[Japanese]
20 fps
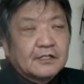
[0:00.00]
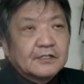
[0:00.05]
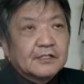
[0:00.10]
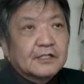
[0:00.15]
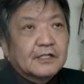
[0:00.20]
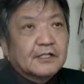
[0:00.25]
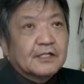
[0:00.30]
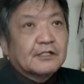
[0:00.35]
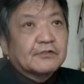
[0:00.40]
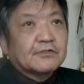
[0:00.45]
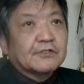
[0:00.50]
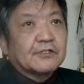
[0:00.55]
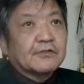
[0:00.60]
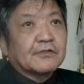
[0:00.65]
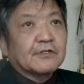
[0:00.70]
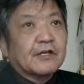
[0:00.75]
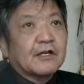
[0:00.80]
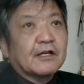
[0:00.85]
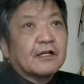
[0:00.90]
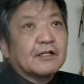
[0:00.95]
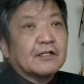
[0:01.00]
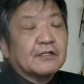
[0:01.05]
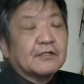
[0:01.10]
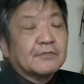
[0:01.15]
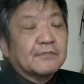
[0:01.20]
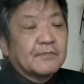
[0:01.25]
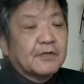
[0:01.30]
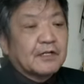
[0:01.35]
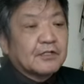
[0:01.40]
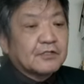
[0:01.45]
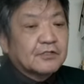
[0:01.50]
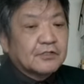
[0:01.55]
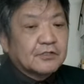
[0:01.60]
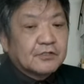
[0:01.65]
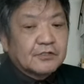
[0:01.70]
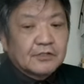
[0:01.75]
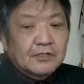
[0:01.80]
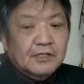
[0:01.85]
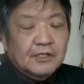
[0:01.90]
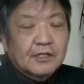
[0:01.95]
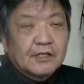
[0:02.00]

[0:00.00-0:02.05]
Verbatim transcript: あ佐賀キャッツでございます。